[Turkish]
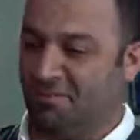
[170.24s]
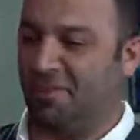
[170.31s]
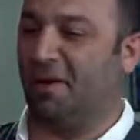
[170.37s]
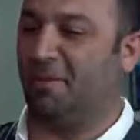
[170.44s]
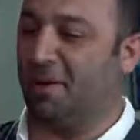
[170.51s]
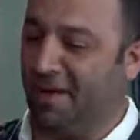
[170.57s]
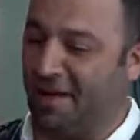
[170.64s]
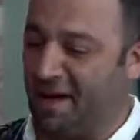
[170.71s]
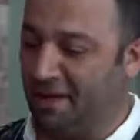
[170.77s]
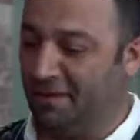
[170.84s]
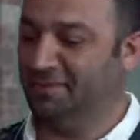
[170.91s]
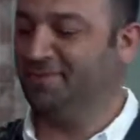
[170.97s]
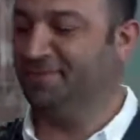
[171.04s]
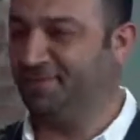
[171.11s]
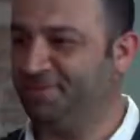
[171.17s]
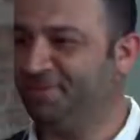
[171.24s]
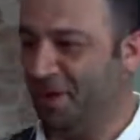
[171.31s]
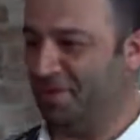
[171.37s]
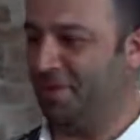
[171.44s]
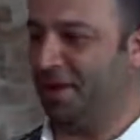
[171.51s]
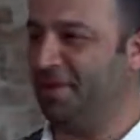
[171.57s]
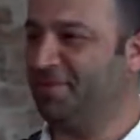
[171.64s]
Baba ya.
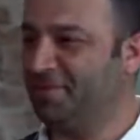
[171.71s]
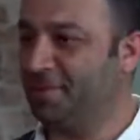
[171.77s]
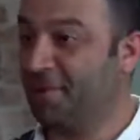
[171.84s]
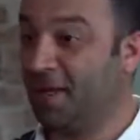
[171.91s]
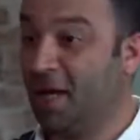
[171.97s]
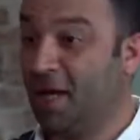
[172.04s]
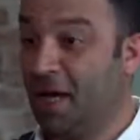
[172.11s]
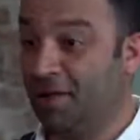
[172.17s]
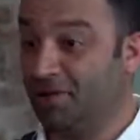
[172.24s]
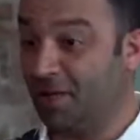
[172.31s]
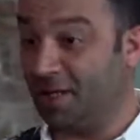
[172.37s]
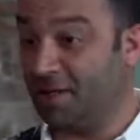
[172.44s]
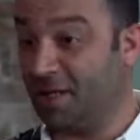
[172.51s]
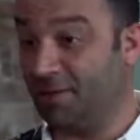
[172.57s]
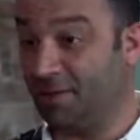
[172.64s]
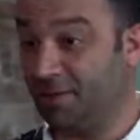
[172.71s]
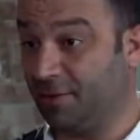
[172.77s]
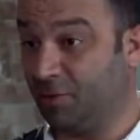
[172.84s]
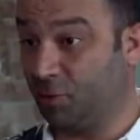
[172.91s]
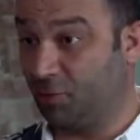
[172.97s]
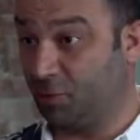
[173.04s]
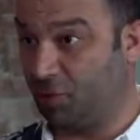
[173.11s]
Baba. Eşya
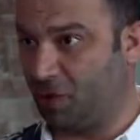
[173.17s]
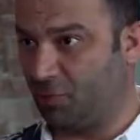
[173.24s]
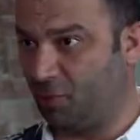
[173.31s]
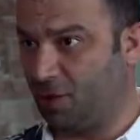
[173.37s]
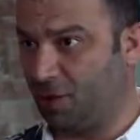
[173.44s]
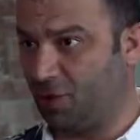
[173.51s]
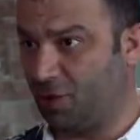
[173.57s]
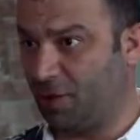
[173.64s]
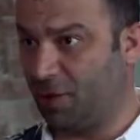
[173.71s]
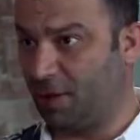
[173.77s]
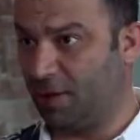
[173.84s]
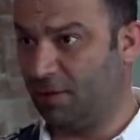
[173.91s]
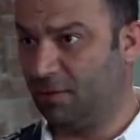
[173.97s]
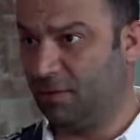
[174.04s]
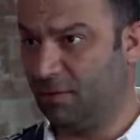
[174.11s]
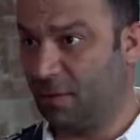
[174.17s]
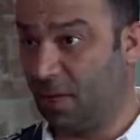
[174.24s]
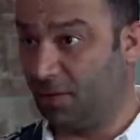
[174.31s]
sattığını duymayacağım bundan sonra ha.